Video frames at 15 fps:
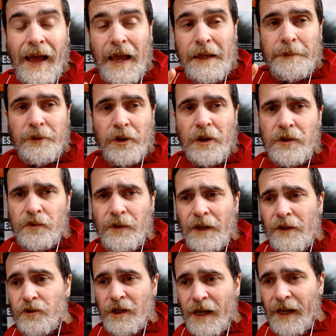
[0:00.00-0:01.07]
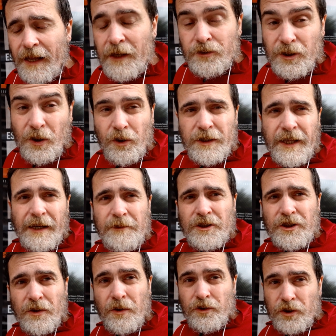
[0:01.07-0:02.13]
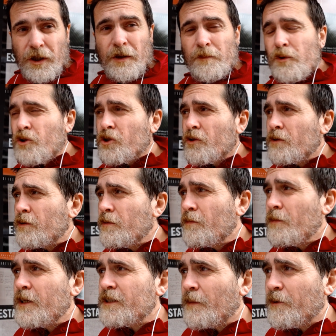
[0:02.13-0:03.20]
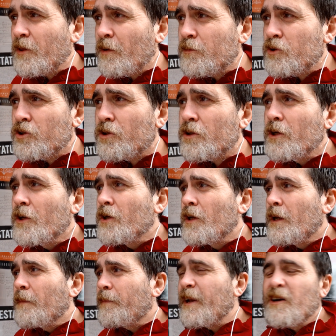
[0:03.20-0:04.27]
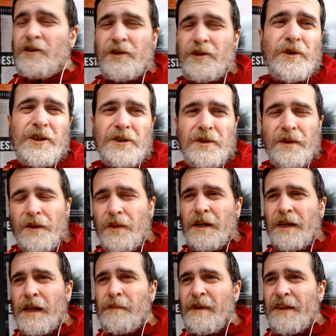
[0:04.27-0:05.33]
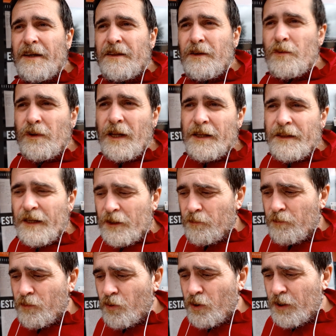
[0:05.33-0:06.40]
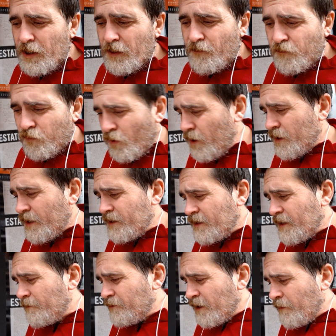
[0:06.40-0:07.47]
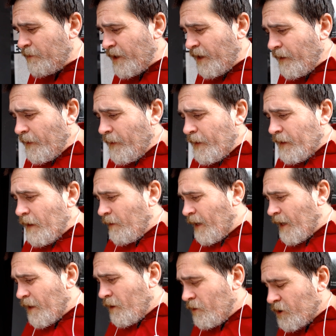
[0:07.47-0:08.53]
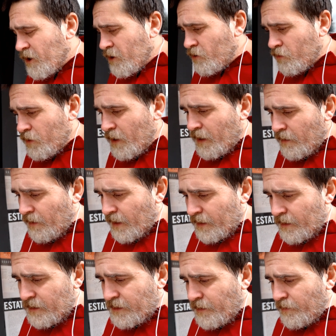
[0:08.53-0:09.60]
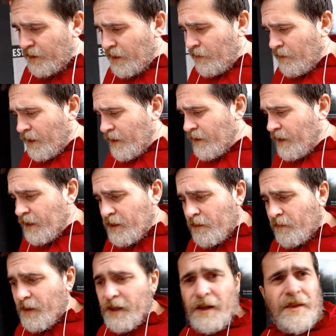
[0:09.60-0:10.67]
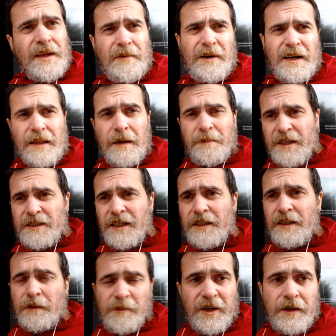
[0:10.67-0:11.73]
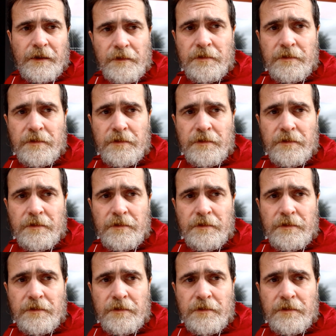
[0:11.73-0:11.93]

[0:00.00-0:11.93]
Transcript: Ah, y por cierto, una cosa, a los de Gol Televisión, los quiero mucho, les aprecio mucho pero no es bonito decir que el Madrid tiene un calendario muy fuerte en septiembre y hablar de los Asuna, hablar del Sevilla, hablar del Atlético Madrid y hablar del Paris Saint Germain.